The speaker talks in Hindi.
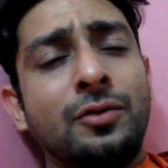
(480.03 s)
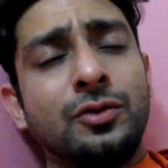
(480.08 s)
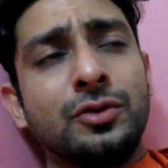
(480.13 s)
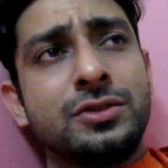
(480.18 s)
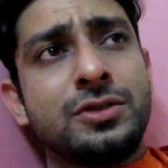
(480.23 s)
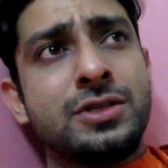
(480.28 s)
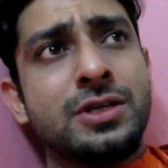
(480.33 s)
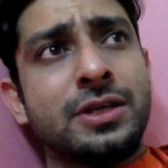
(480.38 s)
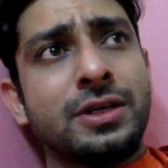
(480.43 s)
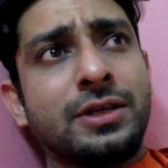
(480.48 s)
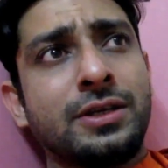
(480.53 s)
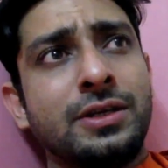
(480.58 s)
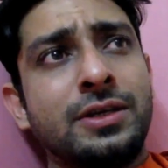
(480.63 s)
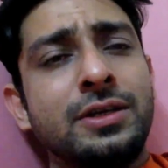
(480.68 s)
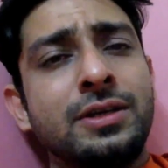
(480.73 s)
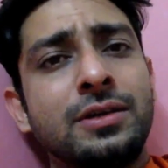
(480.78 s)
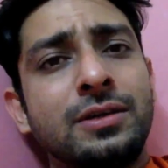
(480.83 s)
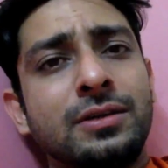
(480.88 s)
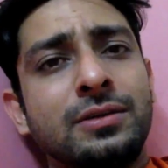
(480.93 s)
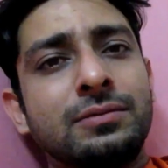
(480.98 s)
वुड से कि
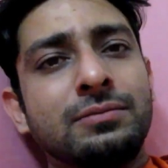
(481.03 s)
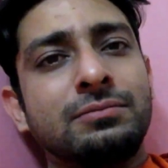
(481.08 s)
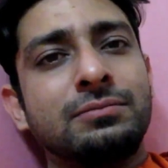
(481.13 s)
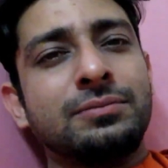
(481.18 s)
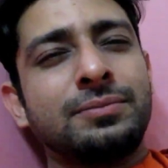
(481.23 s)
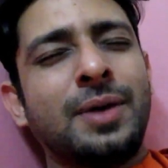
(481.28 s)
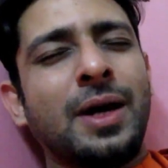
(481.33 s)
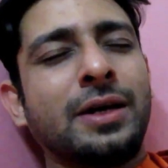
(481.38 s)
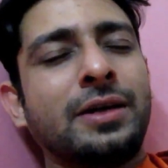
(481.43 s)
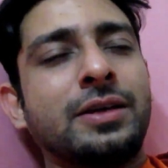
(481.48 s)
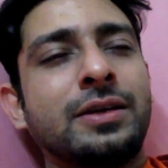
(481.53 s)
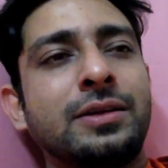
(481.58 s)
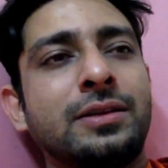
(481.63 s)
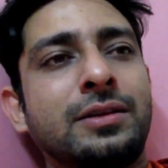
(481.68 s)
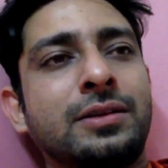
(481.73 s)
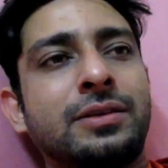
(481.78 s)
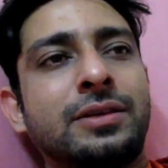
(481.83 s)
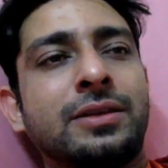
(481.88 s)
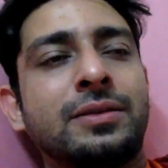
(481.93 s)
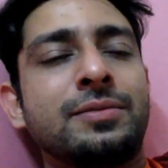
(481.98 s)
बाकी
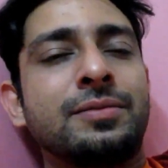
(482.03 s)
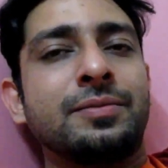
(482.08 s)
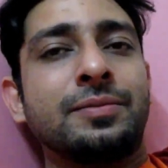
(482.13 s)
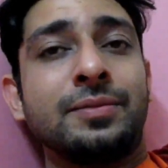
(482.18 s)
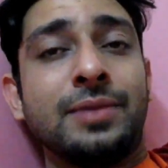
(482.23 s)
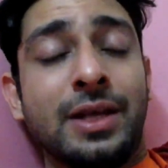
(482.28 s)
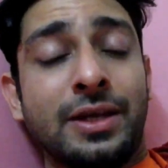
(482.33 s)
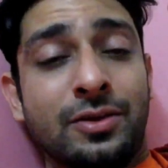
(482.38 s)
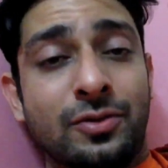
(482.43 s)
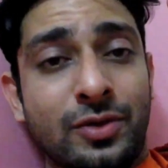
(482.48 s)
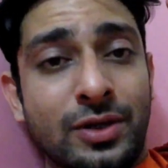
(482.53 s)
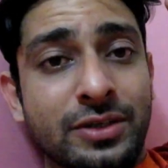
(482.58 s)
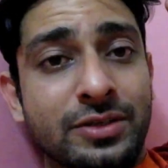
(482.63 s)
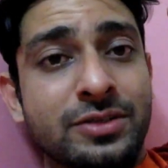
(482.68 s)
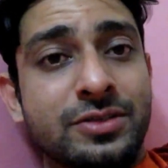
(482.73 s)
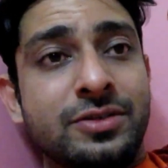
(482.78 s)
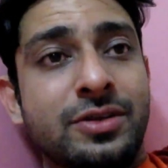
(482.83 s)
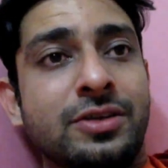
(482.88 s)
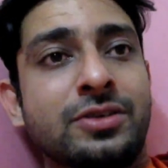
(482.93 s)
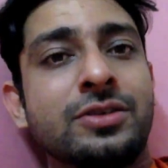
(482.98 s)
like you can
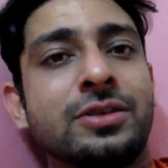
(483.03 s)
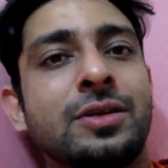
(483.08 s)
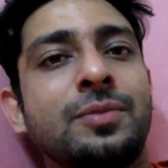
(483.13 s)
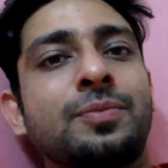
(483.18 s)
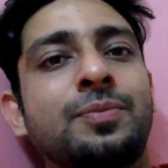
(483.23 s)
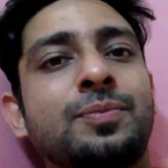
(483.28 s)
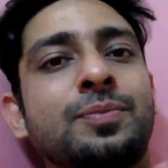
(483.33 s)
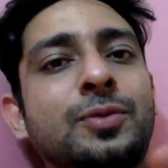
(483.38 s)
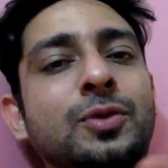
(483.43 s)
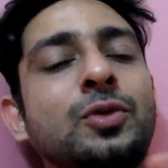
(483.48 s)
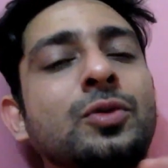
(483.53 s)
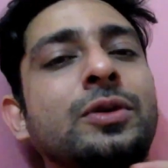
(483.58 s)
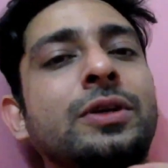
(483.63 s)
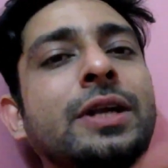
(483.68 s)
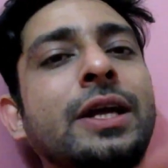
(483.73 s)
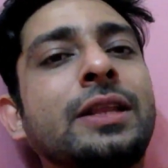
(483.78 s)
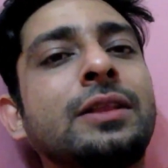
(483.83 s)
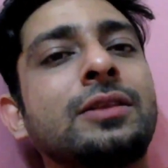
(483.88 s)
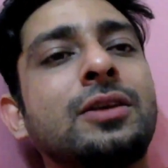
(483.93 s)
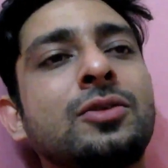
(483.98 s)
stretch it up to
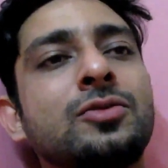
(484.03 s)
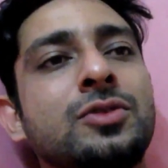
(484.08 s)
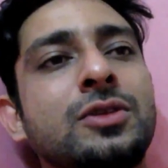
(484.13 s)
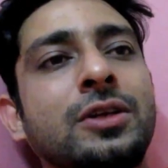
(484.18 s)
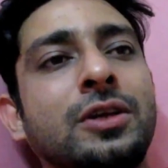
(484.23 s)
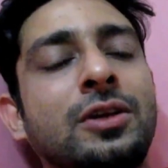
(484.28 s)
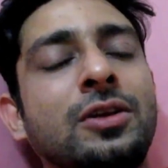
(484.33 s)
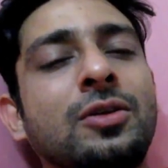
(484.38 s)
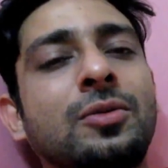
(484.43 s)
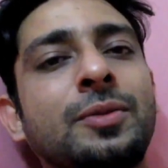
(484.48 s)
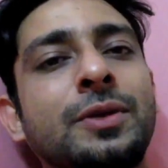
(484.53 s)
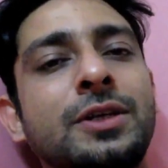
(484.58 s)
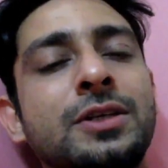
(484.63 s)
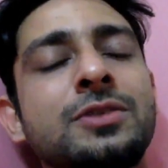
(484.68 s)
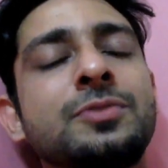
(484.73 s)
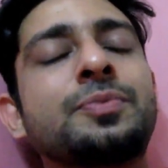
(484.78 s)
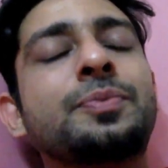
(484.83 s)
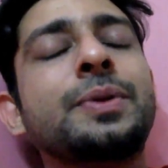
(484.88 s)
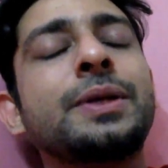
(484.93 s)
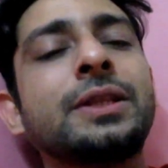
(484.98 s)
10,000 kilometers
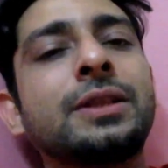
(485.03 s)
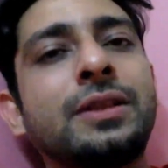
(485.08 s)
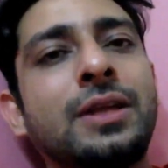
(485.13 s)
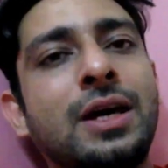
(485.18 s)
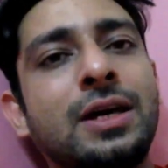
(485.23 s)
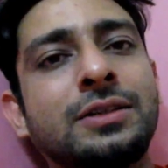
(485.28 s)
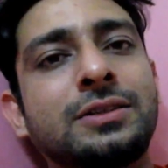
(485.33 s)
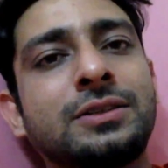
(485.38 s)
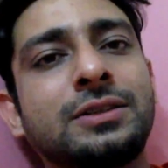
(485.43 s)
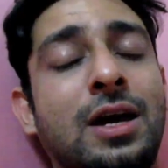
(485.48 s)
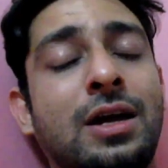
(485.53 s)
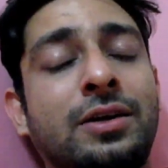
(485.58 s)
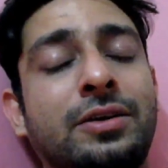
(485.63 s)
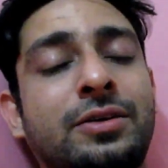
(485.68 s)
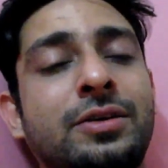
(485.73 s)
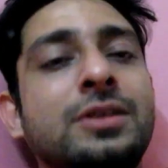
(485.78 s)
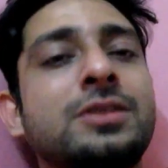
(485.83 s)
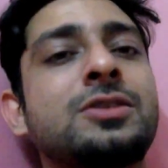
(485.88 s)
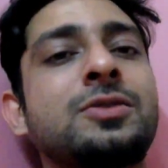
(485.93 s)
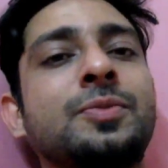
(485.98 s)
bindas.
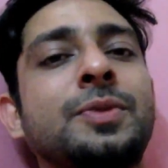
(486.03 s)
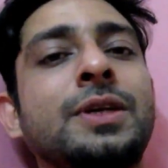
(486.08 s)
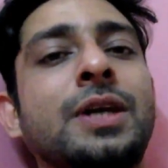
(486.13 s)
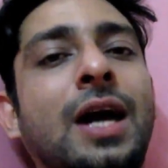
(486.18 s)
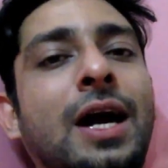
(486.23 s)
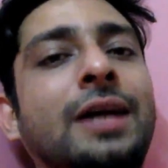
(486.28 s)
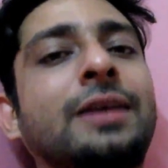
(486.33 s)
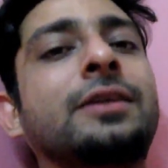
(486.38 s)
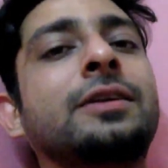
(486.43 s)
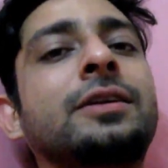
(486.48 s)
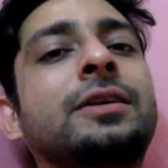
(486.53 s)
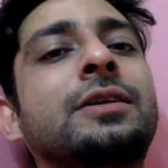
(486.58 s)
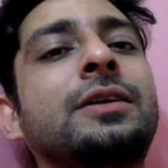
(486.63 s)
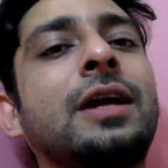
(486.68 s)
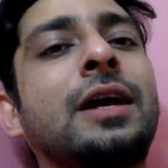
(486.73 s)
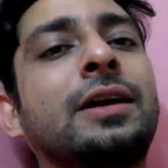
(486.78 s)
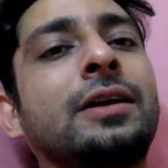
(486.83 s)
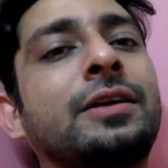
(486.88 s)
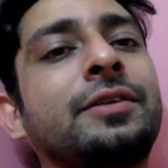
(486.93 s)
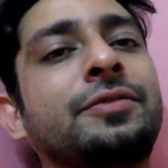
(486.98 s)
ट्रस्ट मी आई डिड इट
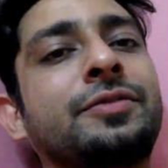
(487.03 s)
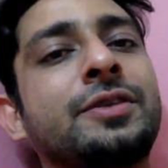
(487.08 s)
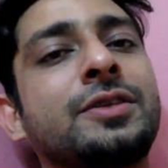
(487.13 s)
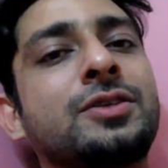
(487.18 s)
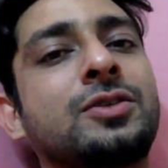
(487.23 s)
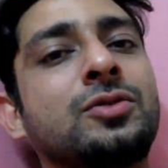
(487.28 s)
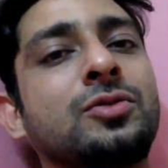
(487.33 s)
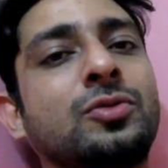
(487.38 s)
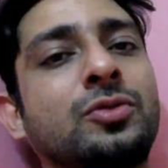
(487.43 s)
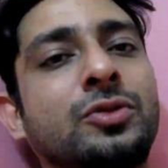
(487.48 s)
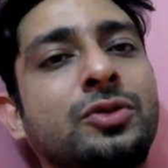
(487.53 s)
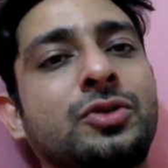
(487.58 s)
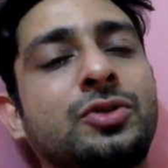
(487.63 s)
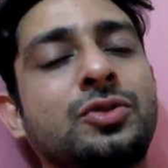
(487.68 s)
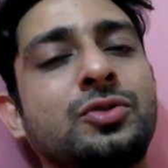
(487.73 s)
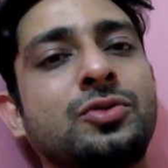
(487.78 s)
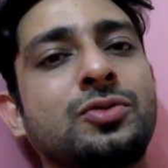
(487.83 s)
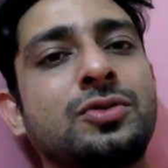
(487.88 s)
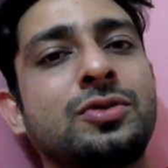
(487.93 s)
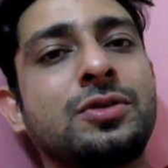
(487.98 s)
एंड आई फेस्ड नो
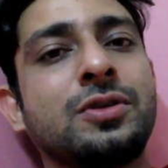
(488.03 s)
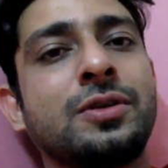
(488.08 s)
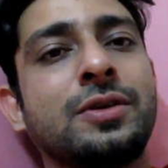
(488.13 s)
इश्यूज़